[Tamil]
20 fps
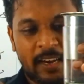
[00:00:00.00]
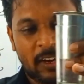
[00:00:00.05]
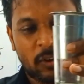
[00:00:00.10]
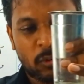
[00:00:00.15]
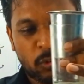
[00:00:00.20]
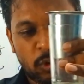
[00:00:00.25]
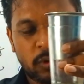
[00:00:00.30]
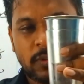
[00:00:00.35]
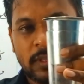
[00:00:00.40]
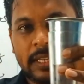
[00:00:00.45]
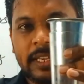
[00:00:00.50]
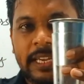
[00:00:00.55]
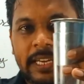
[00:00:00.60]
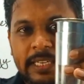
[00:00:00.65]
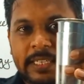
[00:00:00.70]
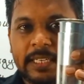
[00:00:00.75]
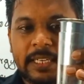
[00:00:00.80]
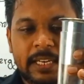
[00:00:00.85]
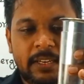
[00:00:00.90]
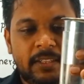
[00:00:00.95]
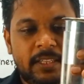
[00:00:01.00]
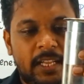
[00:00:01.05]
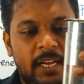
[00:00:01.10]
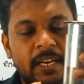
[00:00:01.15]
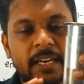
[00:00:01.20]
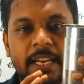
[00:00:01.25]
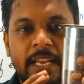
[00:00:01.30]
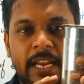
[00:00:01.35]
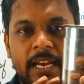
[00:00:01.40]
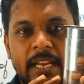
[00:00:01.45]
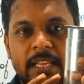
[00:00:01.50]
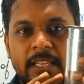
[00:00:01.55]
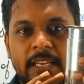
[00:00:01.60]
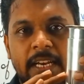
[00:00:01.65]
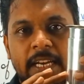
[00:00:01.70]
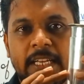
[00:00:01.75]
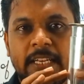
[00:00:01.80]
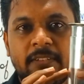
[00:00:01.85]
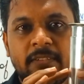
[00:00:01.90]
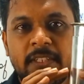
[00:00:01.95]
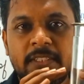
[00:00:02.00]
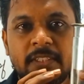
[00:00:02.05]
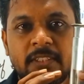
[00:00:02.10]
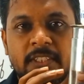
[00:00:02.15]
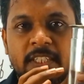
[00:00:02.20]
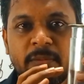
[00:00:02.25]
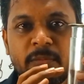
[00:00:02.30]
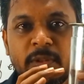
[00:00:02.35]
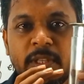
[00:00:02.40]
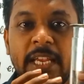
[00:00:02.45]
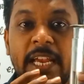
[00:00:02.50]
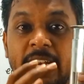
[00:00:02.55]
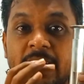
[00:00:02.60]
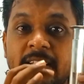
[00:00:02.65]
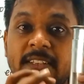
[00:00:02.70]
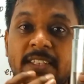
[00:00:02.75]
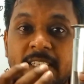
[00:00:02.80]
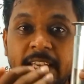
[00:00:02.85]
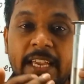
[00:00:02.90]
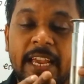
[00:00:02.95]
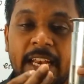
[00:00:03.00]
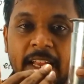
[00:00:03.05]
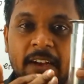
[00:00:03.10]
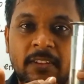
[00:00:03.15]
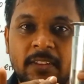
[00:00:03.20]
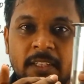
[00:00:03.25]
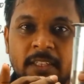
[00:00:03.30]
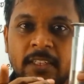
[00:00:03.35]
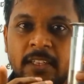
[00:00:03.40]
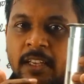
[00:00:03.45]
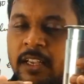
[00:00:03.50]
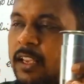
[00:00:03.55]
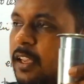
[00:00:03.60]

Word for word: நான் கொடுத்த ஹீட்டில் தான் எனக்கு என்னது எனக்கு வந்து சிஸ்டம் வந்து எனர்ஜி கெயின் ஆகுது